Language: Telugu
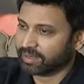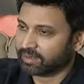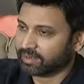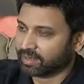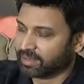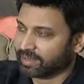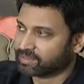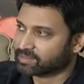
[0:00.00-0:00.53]

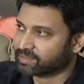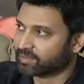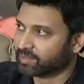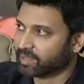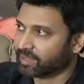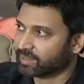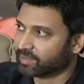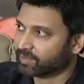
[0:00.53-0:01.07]
నా నెక్స్ట్
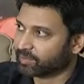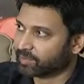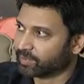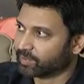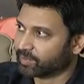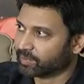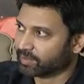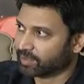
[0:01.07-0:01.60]
సినిమా ఇప్పుడు
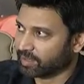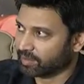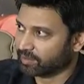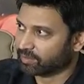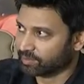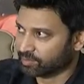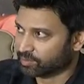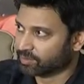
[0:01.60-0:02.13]
నా
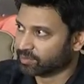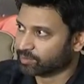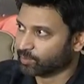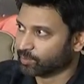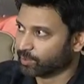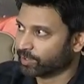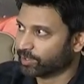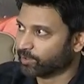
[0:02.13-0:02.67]

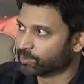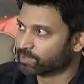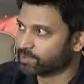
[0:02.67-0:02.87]
సోలో హీరో